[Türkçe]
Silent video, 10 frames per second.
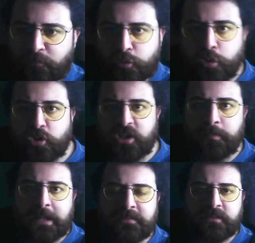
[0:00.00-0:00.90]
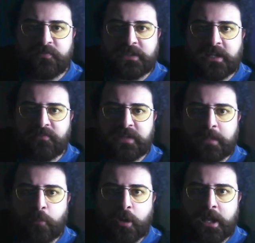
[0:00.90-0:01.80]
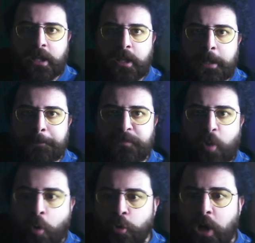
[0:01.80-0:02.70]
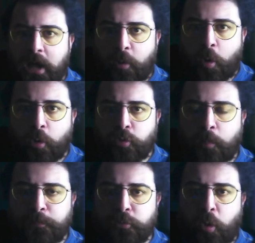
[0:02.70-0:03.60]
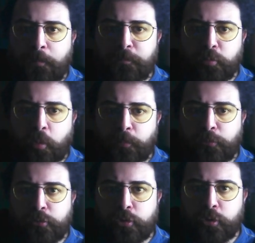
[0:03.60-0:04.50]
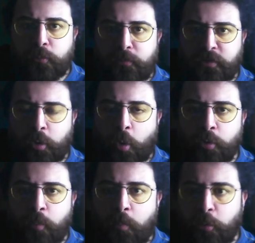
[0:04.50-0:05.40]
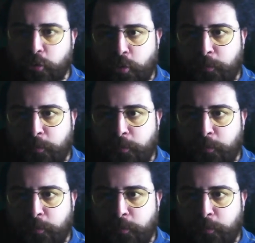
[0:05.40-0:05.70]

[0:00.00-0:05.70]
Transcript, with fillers: Vücut çalımı attı falan filan böyle önüne top, top, topu sürdü sana önü bomboş topu